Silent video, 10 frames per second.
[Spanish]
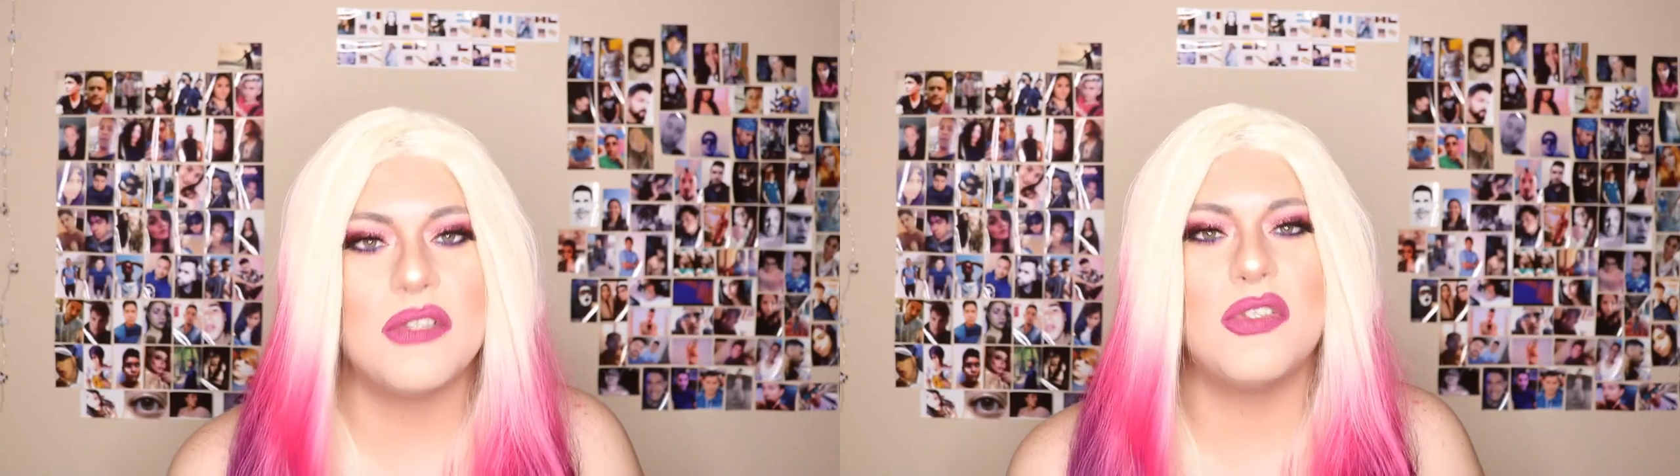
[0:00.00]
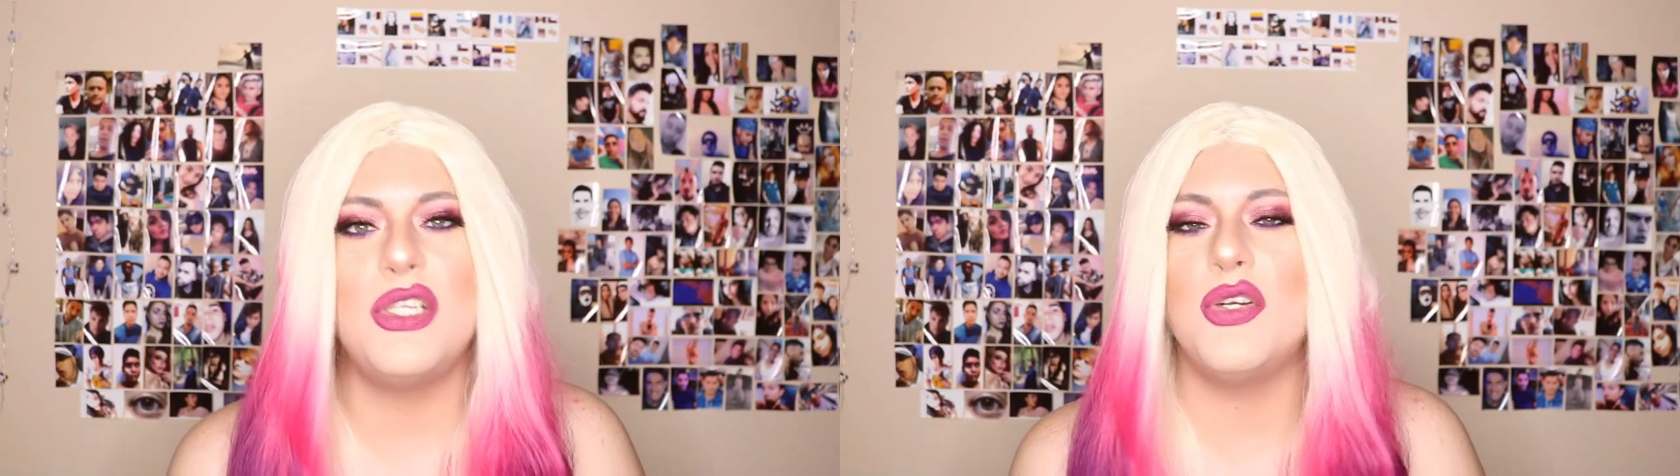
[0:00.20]

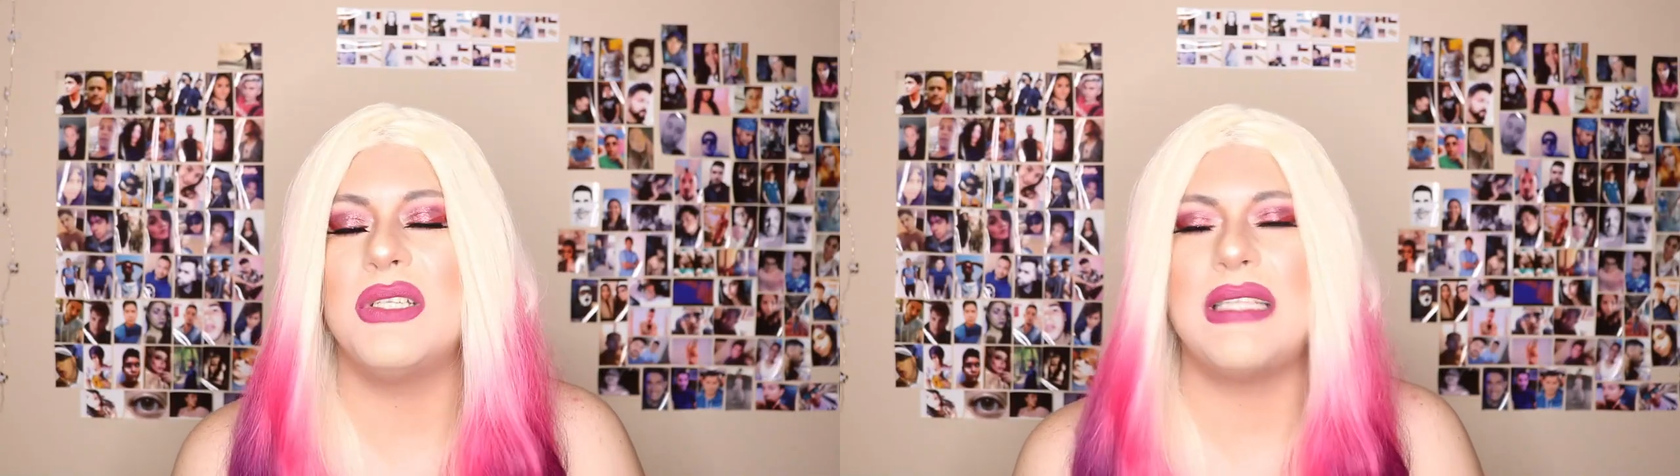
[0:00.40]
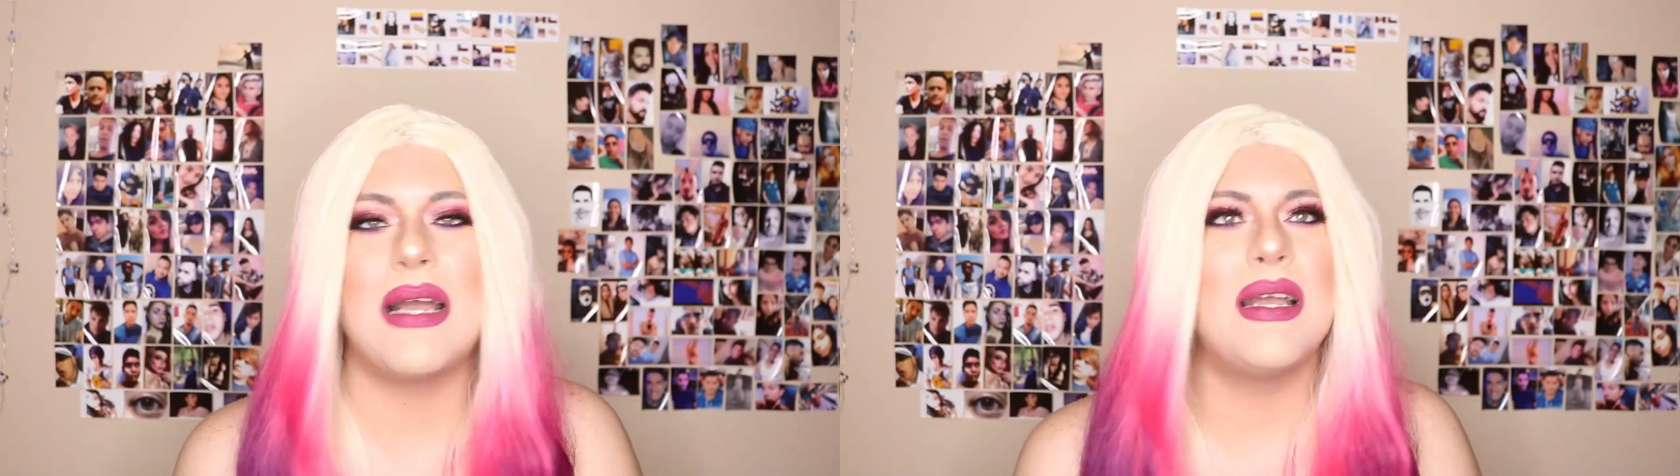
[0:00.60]
Esos niños
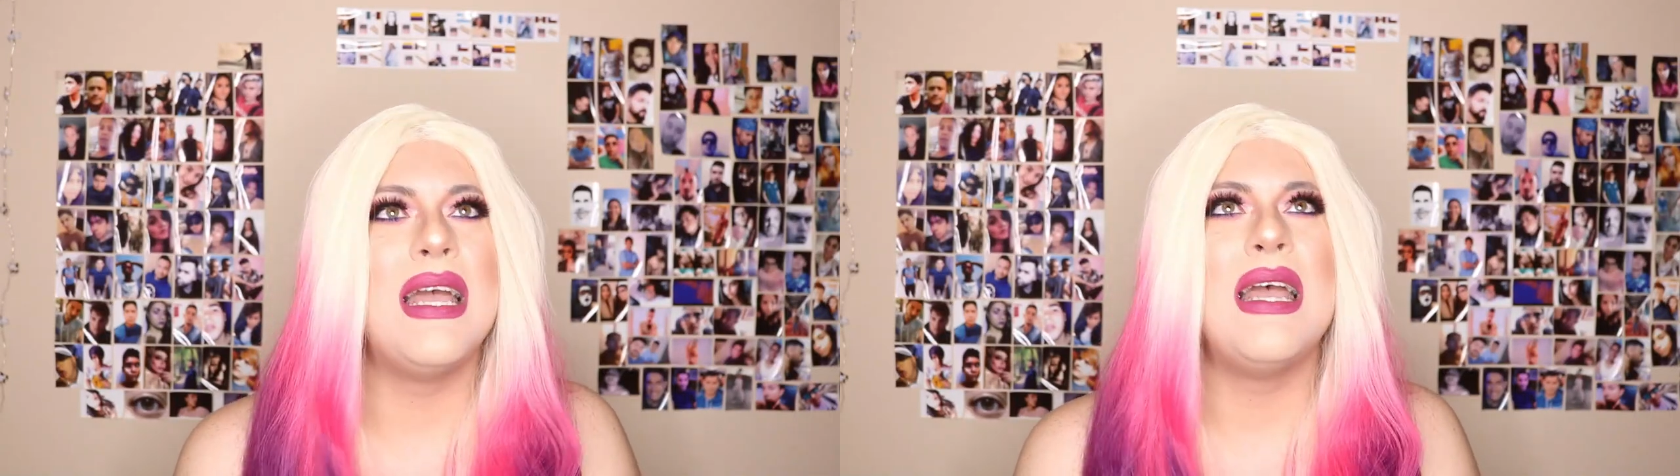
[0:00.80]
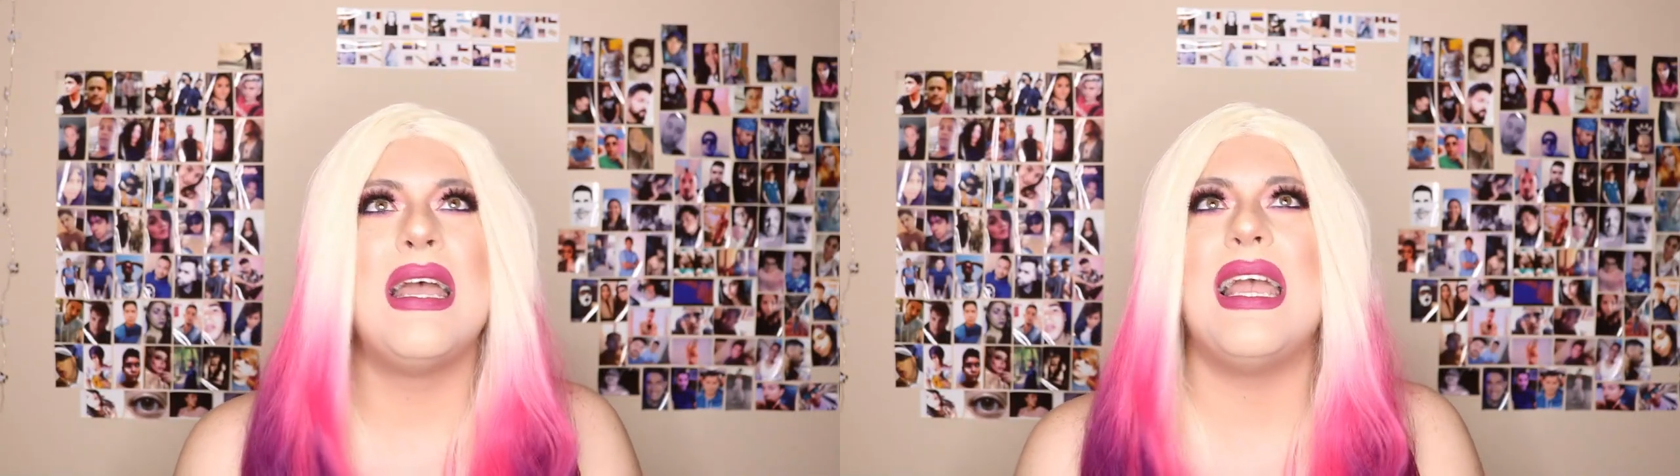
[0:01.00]
están
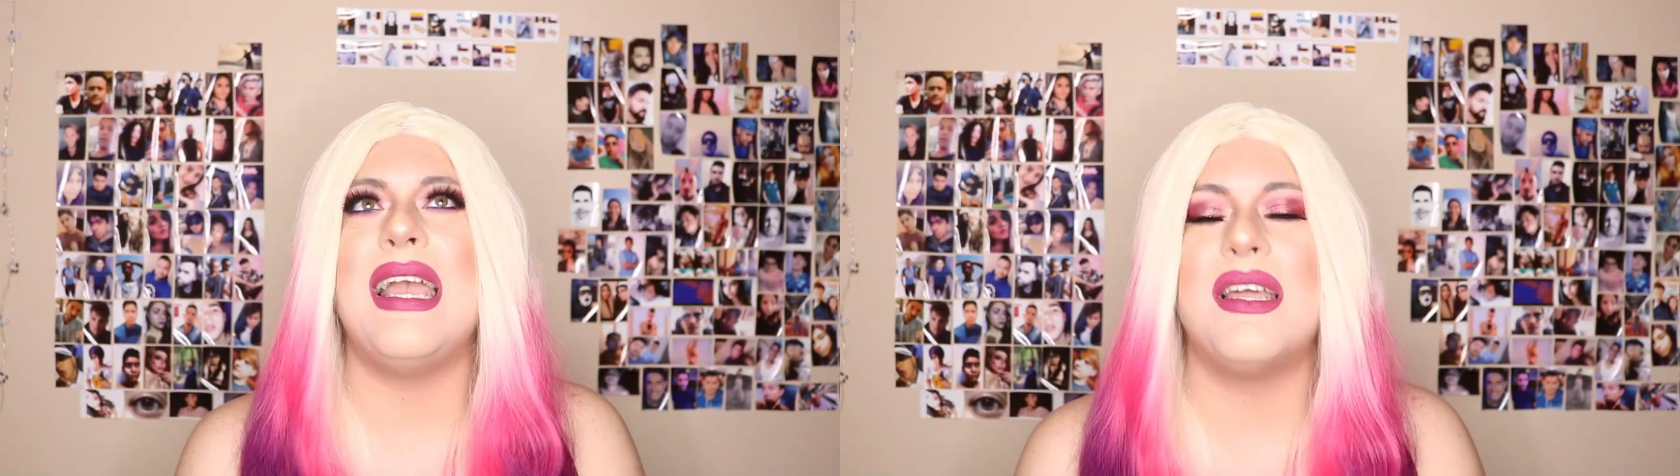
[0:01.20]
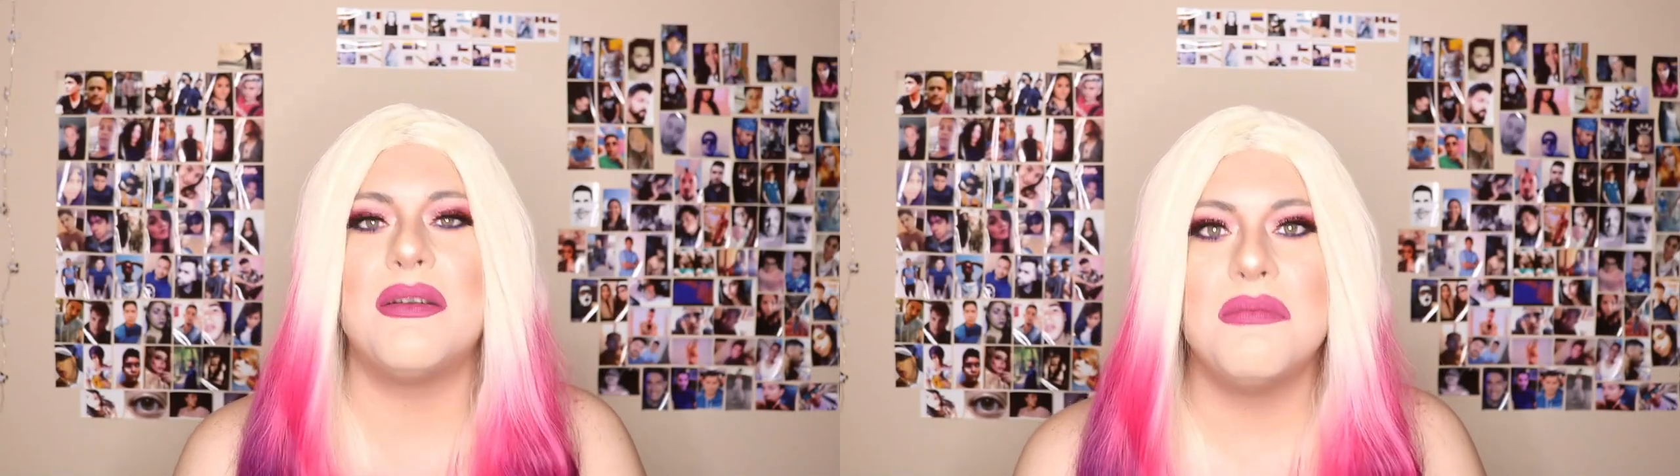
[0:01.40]

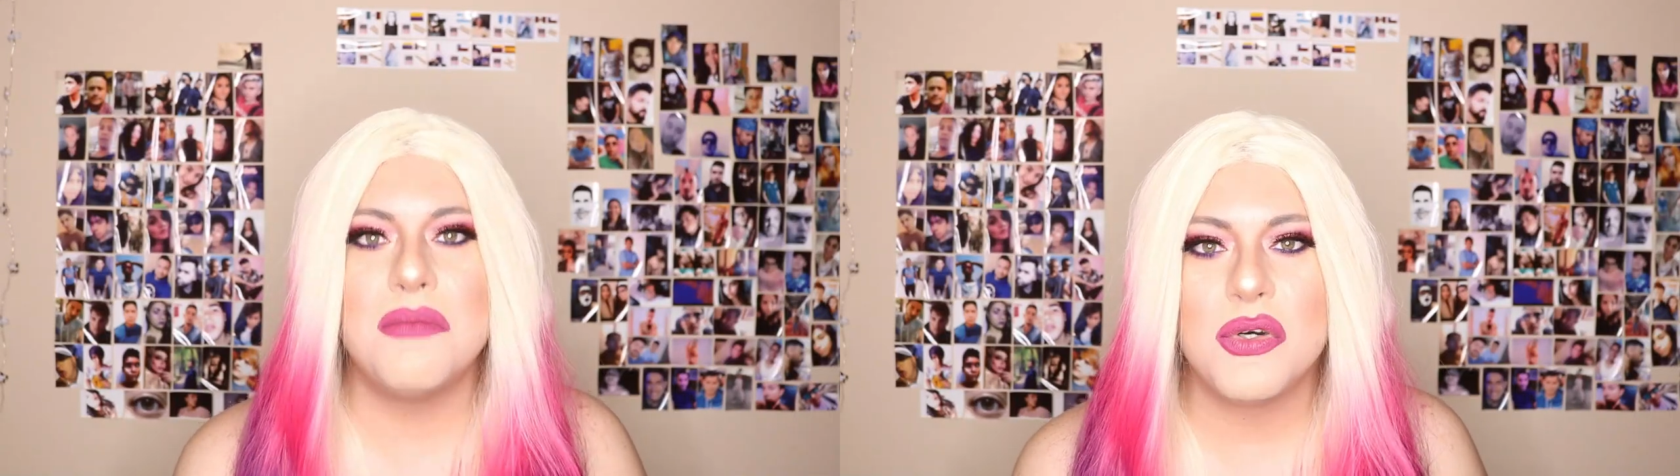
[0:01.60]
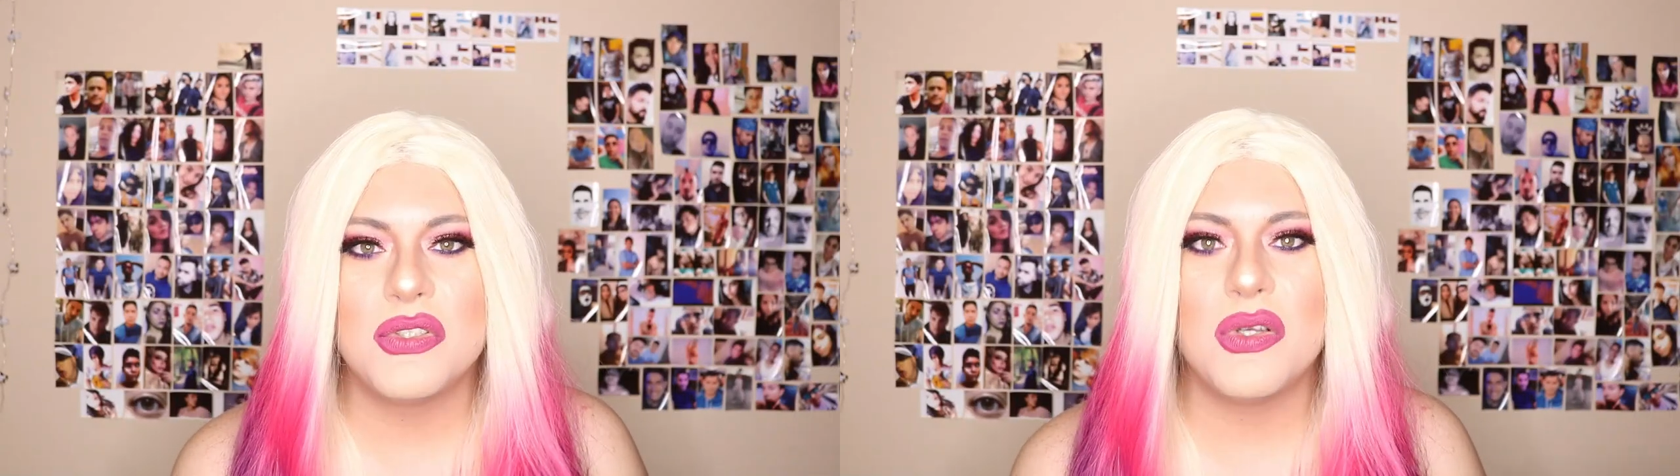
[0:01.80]

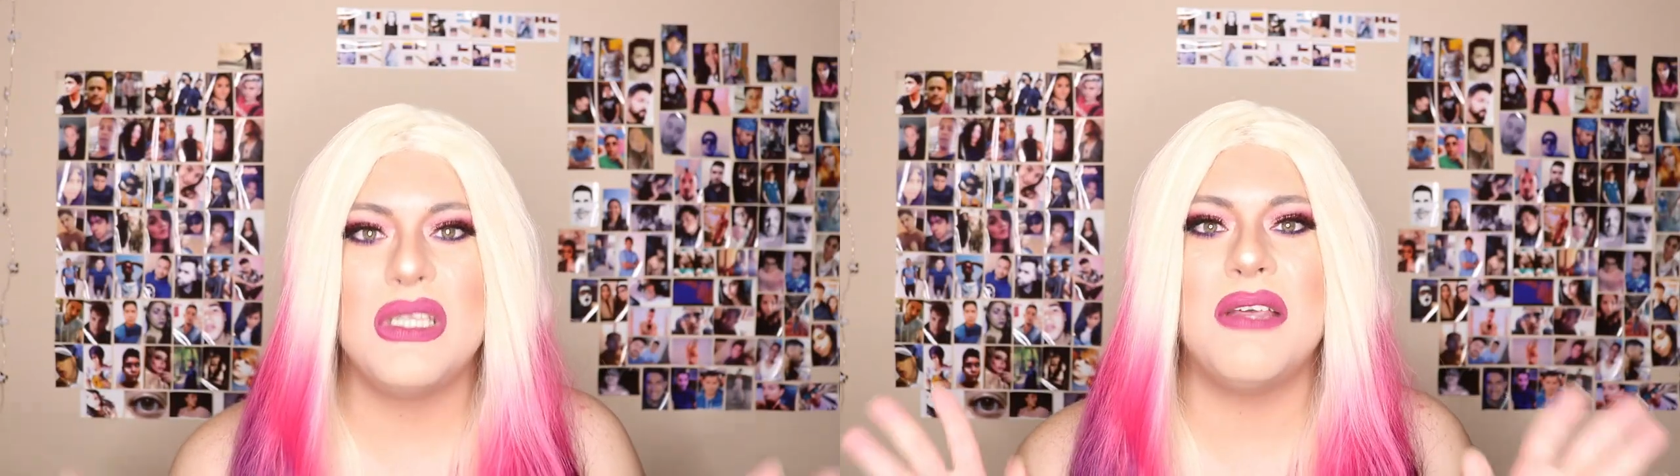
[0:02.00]
hermosos